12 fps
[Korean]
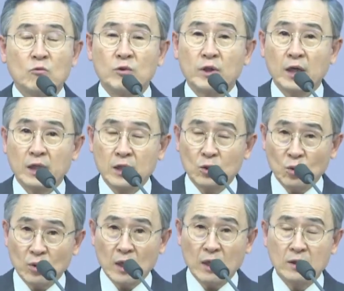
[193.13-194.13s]
우리가
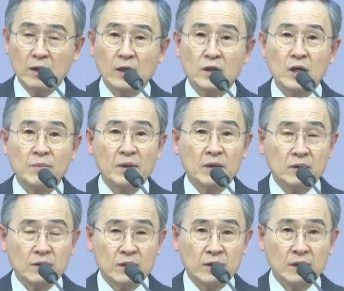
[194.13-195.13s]
기도를 하거나 예배를
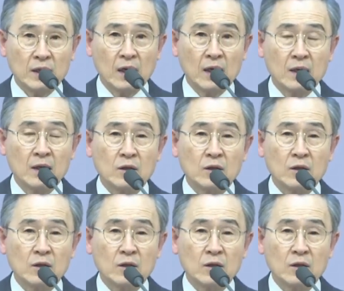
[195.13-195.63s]
드리거나